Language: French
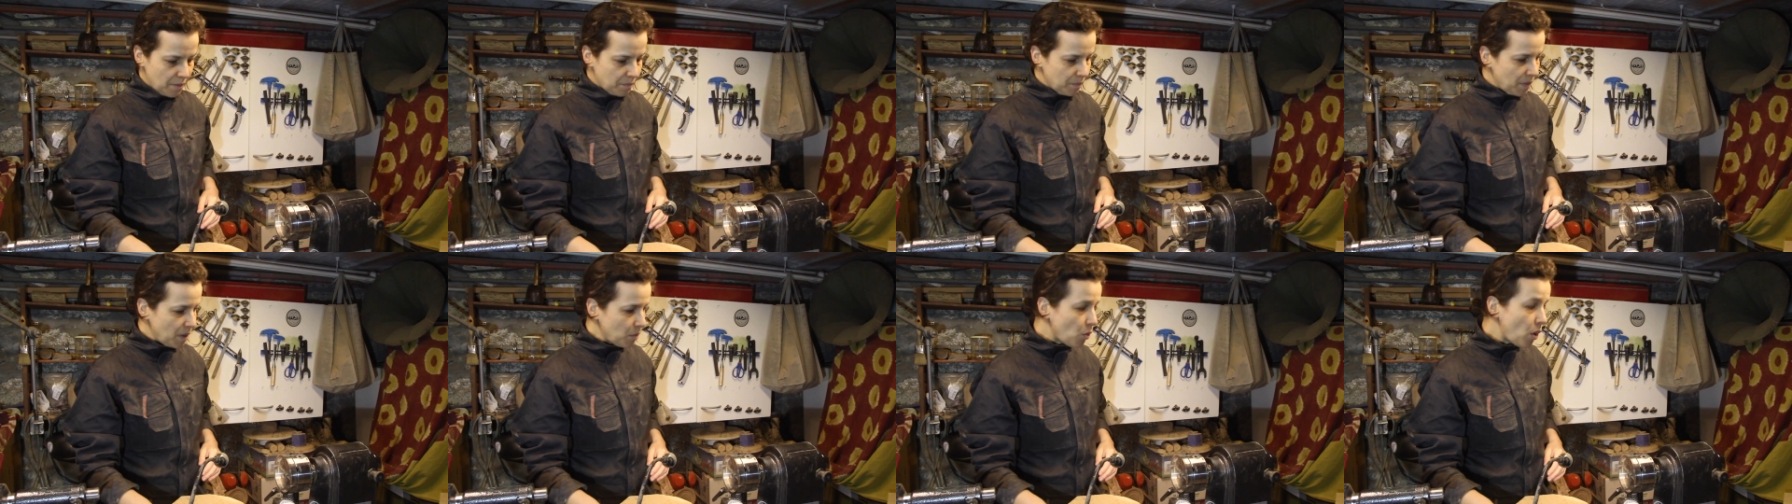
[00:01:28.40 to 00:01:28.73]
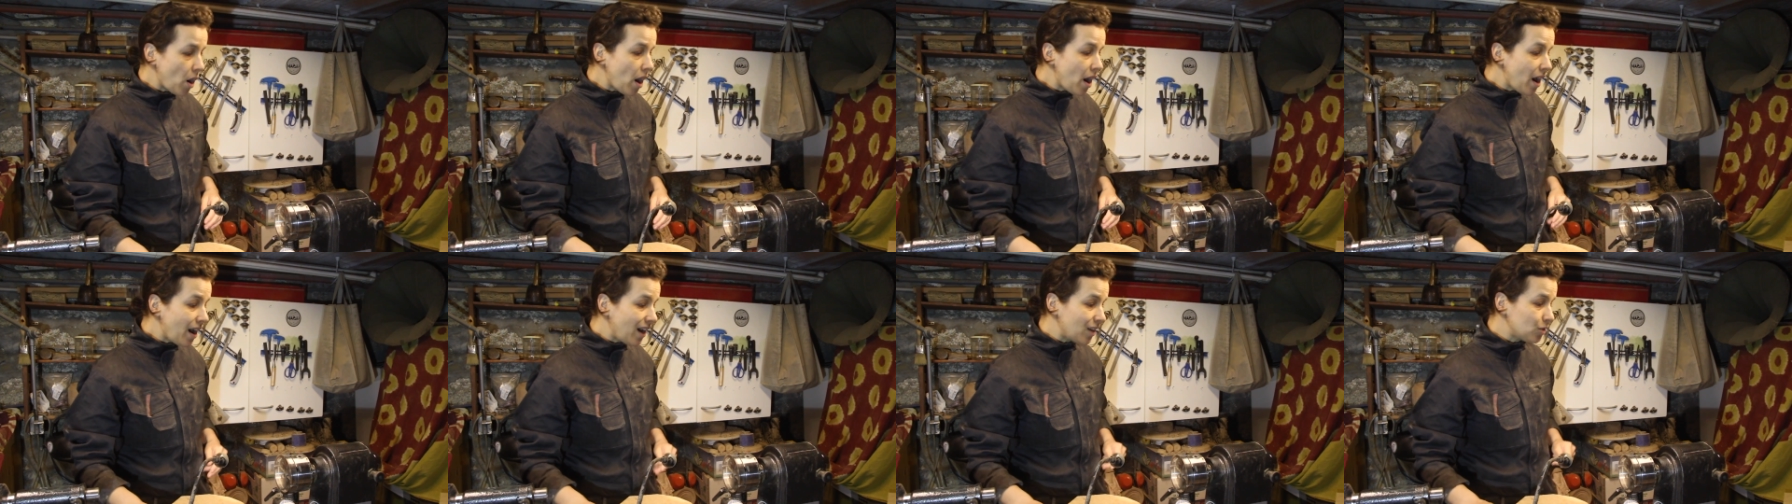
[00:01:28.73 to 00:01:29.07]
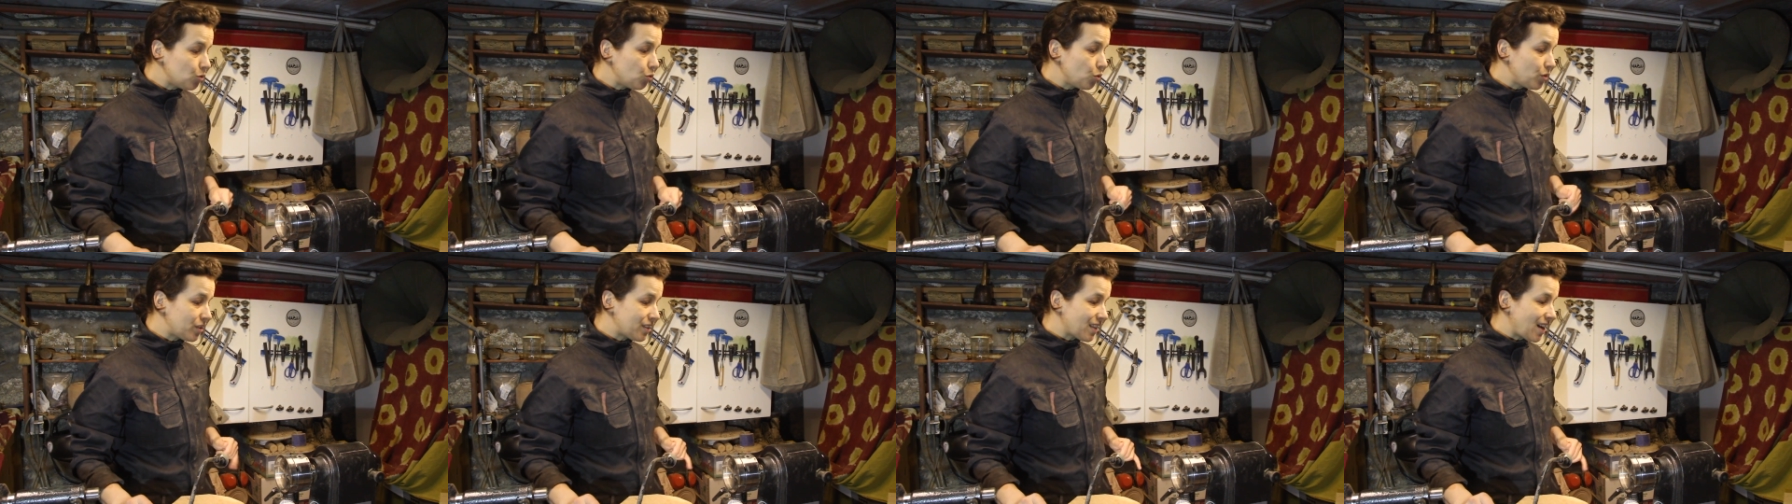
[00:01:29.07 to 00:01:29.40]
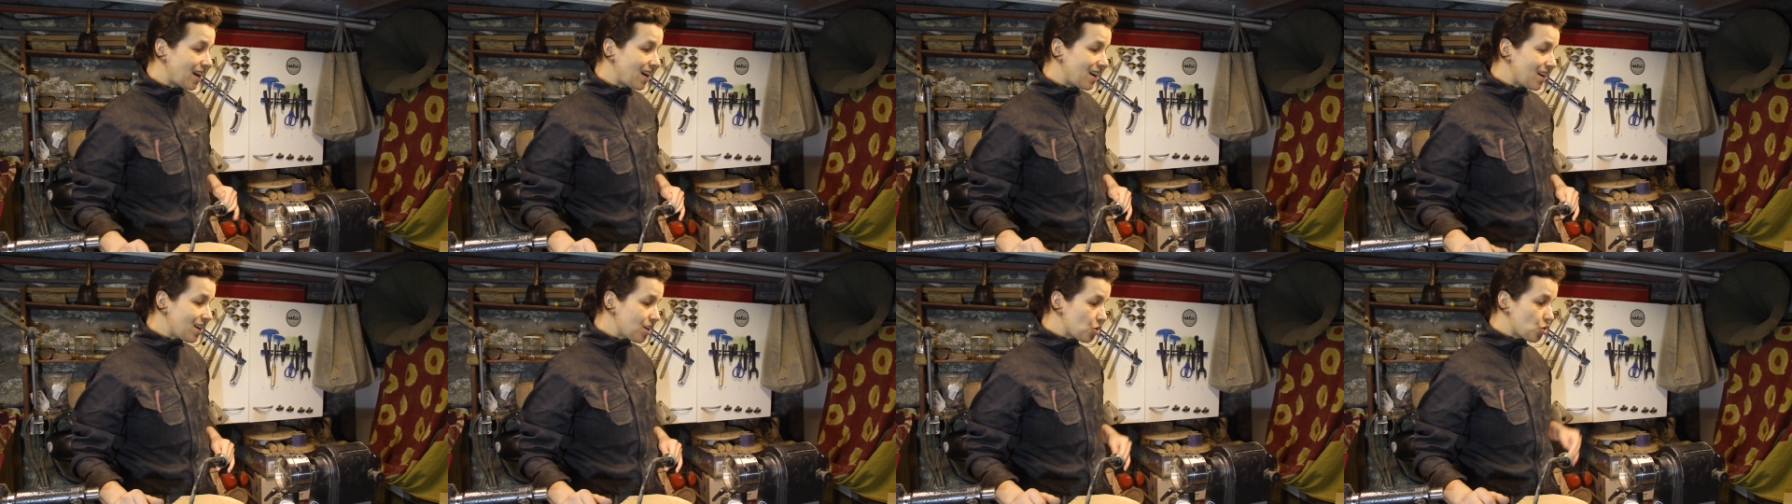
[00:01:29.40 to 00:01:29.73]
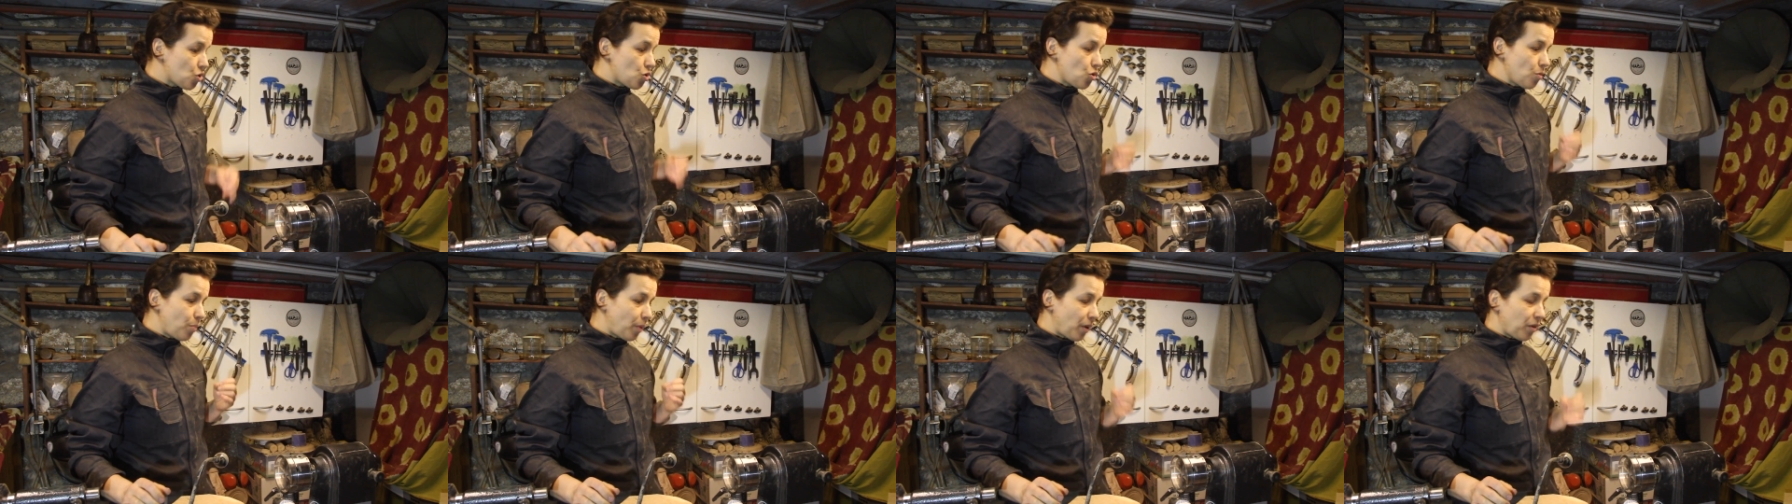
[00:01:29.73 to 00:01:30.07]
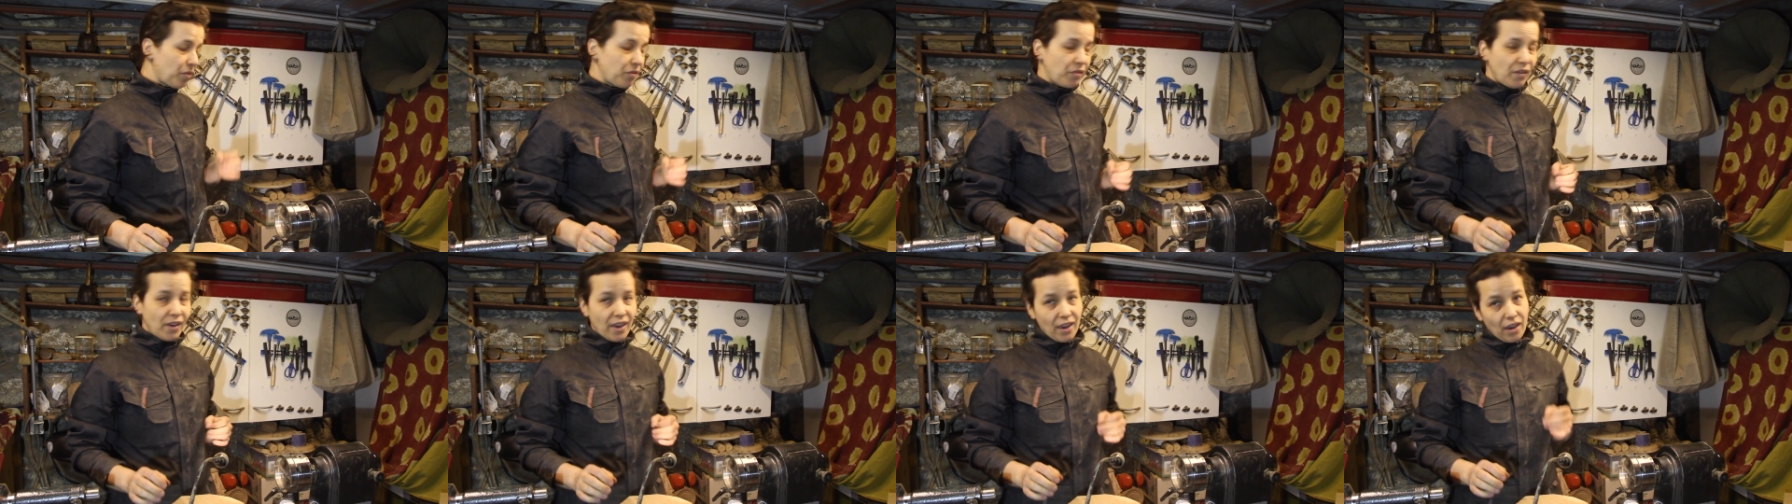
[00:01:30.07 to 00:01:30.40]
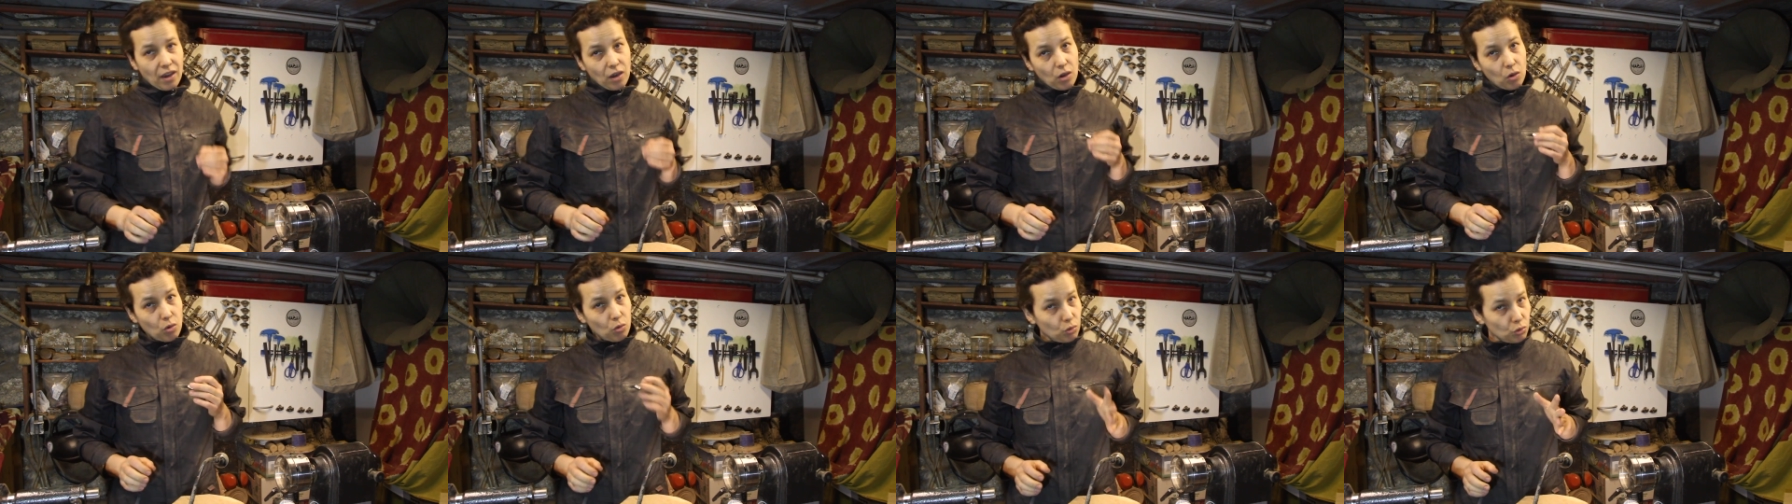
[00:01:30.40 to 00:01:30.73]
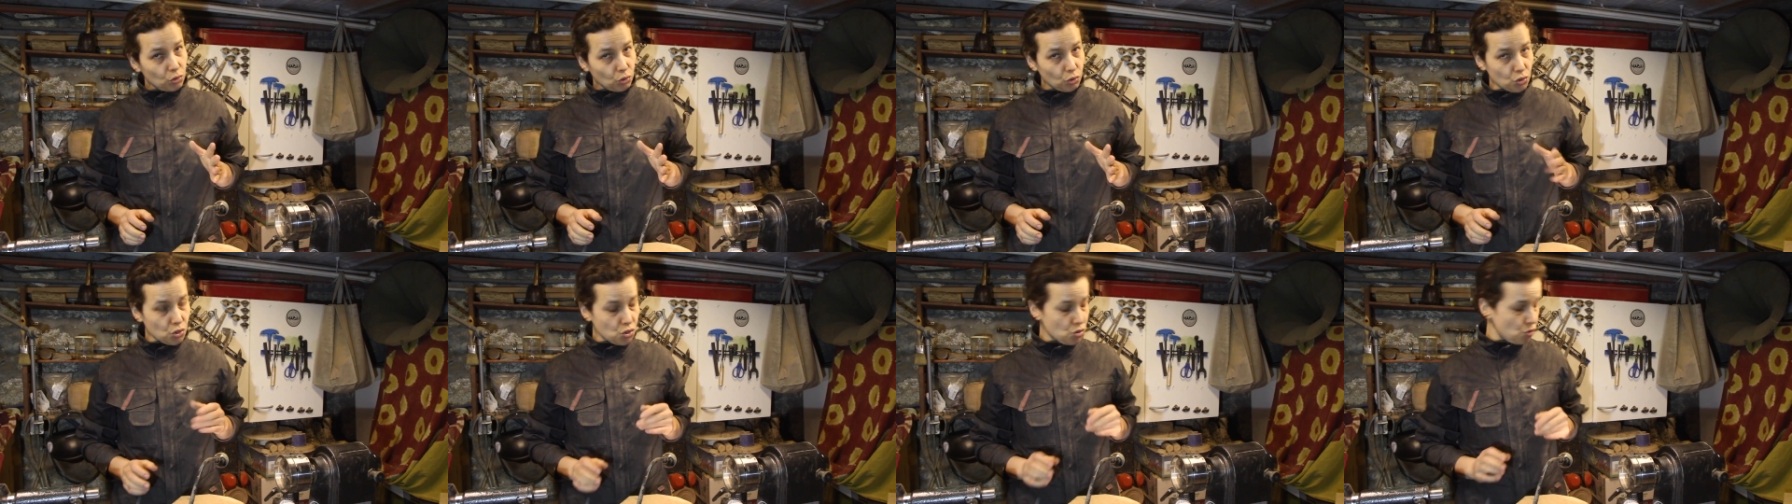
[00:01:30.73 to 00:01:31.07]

mais moi, à tout ça, je préfère autre